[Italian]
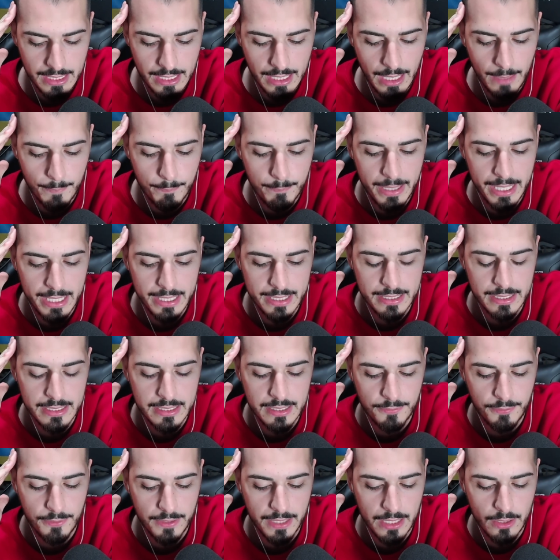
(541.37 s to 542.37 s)
La
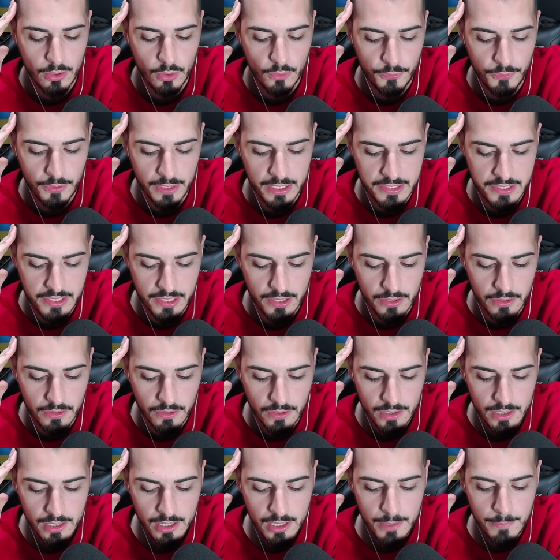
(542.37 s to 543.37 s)
Bandit fa danno
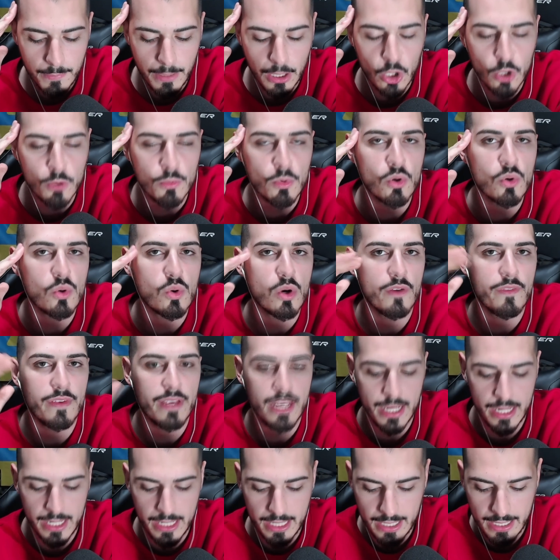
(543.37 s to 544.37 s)
fisico, ma comunque
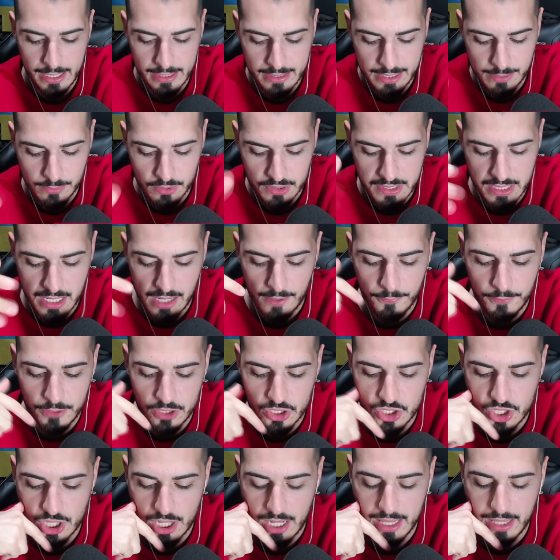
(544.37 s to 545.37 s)
viene un attimo
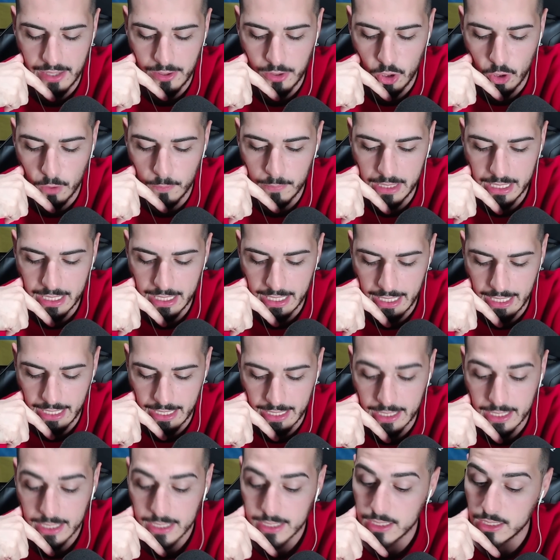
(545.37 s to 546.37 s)
schiaffeggiata. Goblin
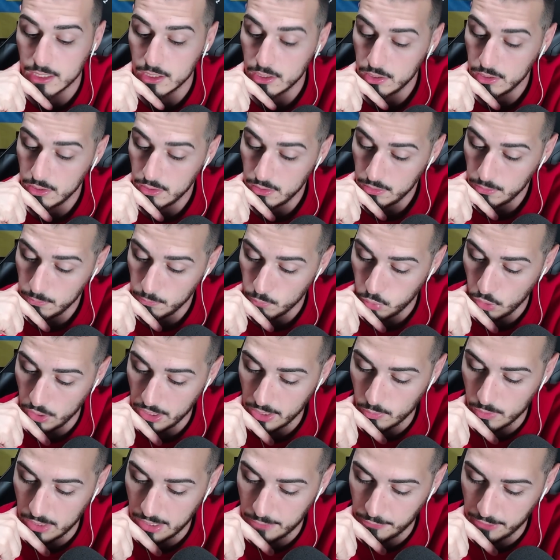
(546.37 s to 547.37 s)
Gang.
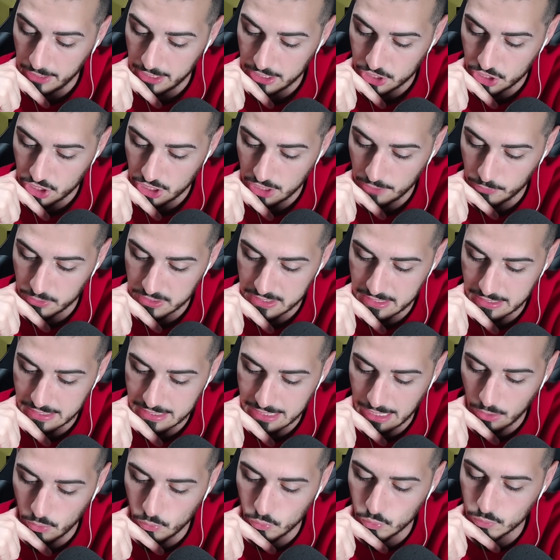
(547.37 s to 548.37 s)
Buone quelle frecce. Fosse
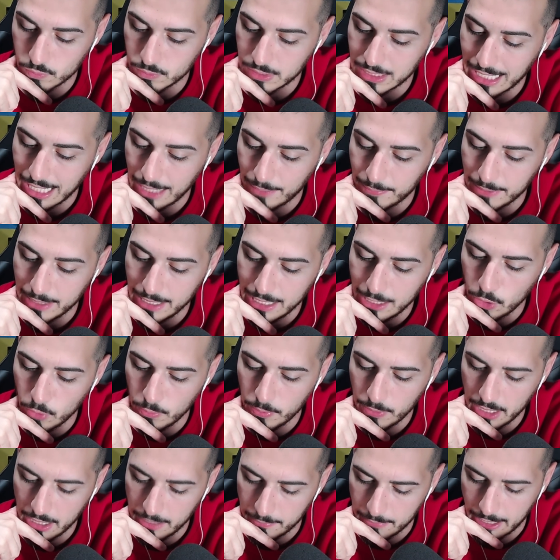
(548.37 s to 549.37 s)
stato un capellino
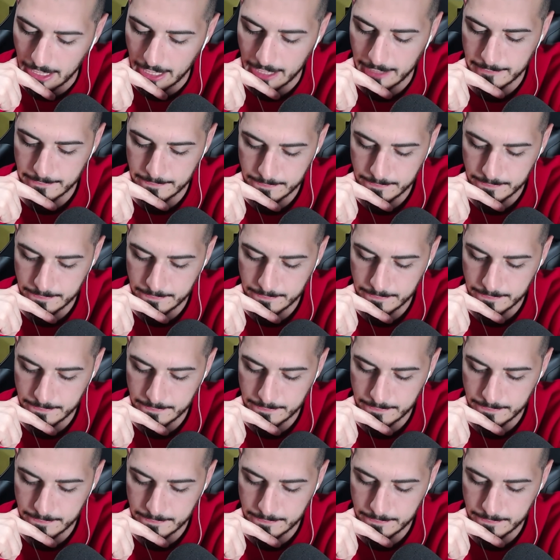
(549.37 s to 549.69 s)
prima...